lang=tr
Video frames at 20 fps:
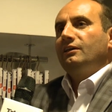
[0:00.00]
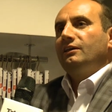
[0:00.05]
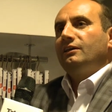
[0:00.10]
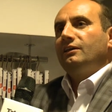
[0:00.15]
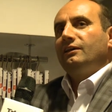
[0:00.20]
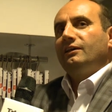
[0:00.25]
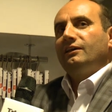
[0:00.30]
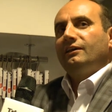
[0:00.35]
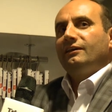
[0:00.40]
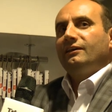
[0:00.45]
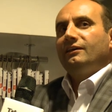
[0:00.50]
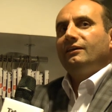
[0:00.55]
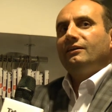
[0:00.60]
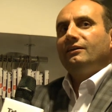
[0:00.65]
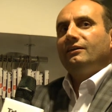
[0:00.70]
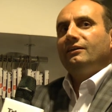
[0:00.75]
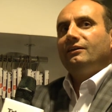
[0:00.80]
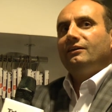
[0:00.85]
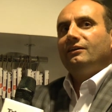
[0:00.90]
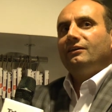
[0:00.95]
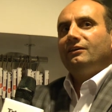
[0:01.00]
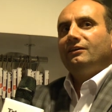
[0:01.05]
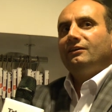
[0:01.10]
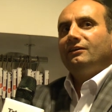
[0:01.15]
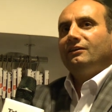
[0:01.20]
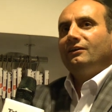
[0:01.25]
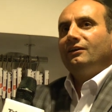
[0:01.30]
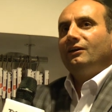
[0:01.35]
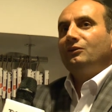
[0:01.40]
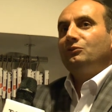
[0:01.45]
E,
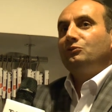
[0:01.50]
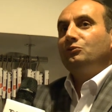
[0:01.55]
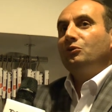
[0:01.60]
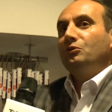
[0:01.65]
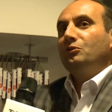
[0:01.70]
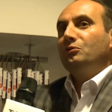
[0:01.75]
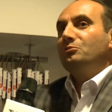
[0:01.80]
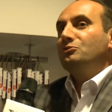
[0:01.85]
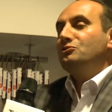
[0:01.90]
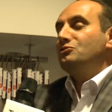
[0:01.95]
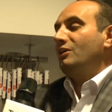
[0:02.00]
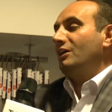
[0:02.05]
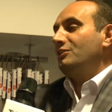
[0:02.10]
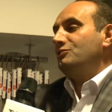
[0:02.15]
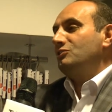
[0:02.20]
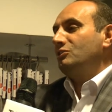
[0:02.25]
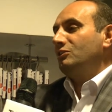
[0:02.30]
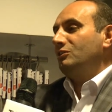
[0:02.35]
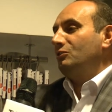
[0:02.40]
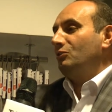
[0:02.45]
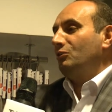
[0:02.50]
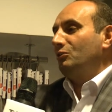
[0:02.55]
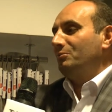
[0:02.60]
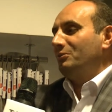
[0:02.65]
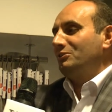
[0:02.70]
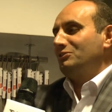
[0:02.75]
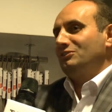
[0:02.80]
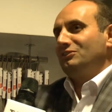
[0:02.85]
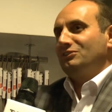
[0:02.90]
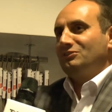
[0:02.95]
e yolumuzu açık
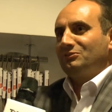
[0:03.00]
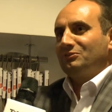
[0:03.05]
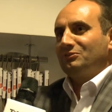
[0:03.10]
olmasını